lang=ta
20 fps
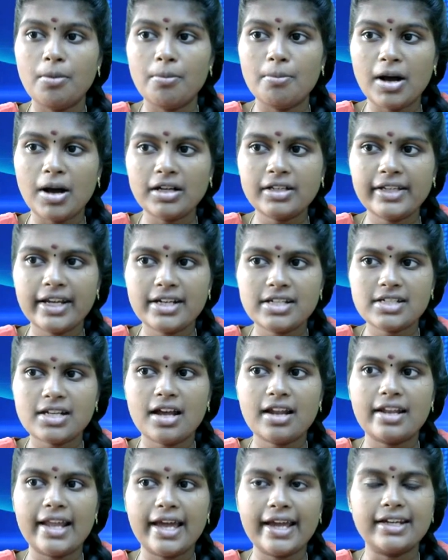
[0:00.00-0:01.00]

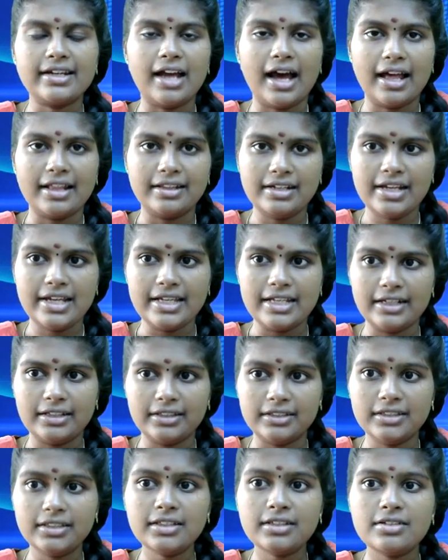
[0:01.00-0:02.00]
மங்கெட்டா லைன் அதில்
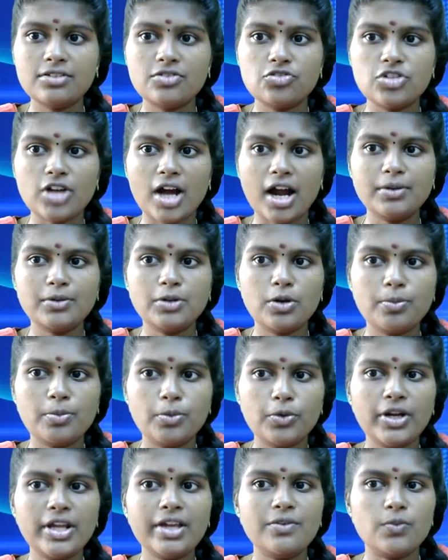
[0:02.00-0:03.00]
இருந்து
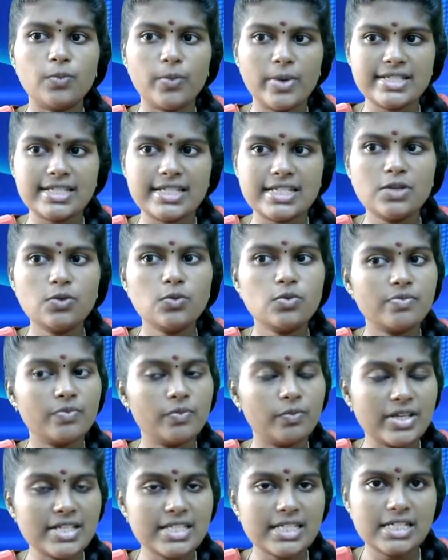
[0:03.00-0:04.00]
ஜான்குபுரி வெஸ்டின்
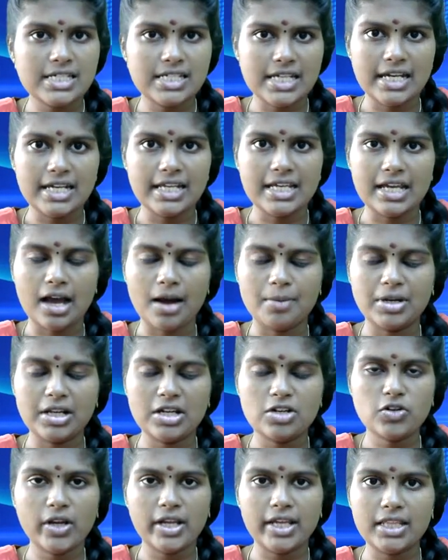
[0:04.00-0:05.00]
வெஸ்ட் டெல்லி
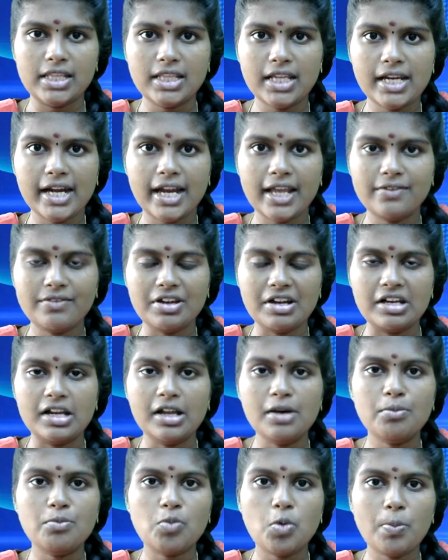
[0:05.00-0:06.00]
அப்படின்ற இந்த
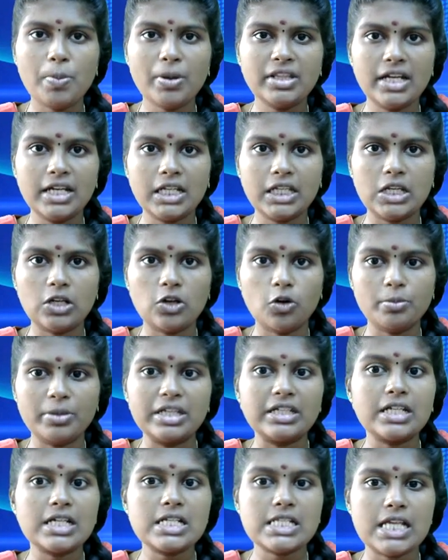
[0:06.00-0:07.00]
இடைவெளியில் முப்பத்தெட்டு
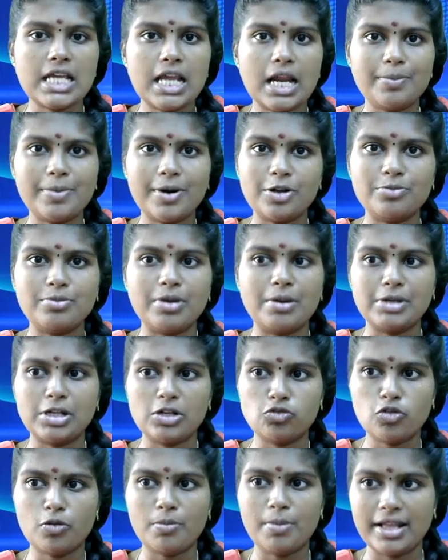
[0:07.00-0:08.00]
கிலோமீட்டர் செயல்படும்
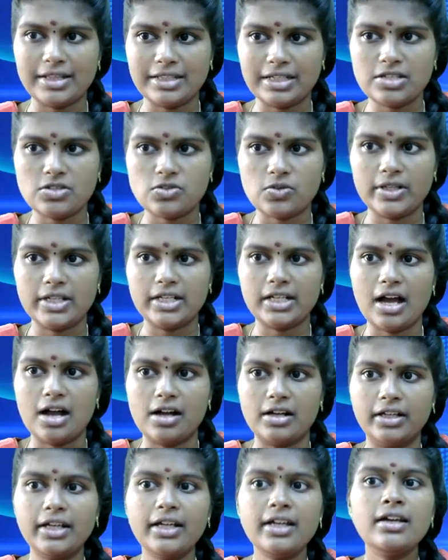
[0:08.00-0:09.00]
அப்படின்ற மாதிரி
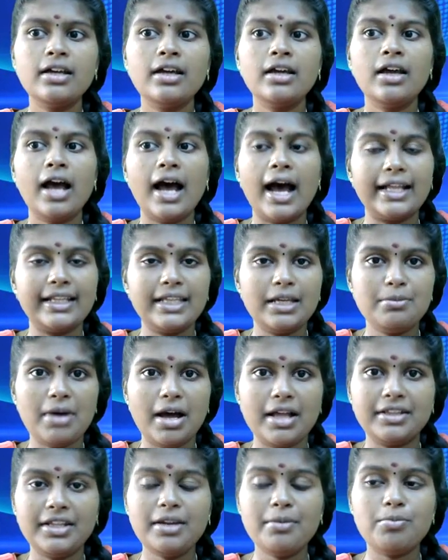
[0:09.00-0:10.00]
சொல்லியிருக்காங்க அதே
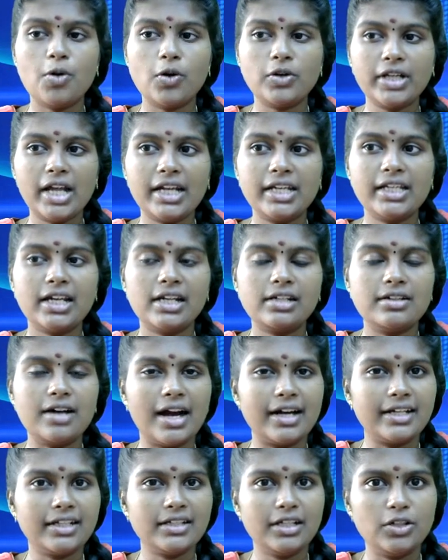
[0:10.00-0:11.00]
மாதிரி பொட்டானிக்கல்
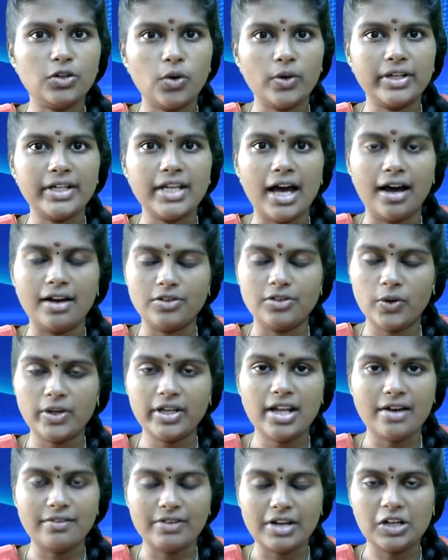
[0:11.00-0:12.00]
கார்டன் இன் நொய்டா
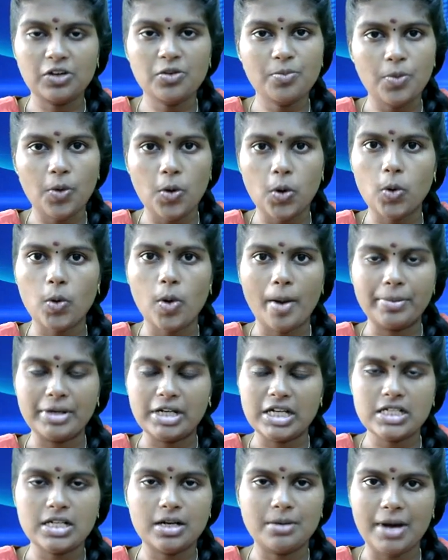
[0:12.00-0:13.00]
நொய்டா வரைக்கும் போகும்
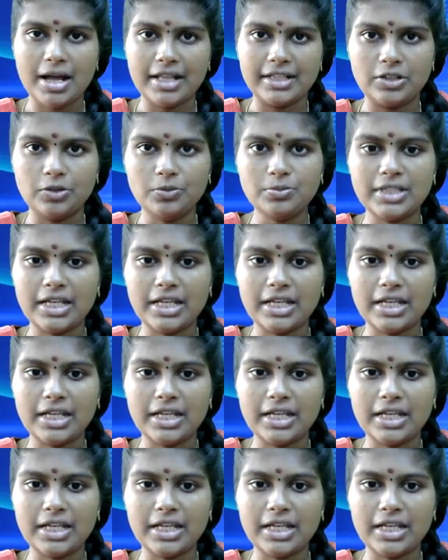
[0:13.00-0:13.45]
அப்படின்ற மாதிரியும்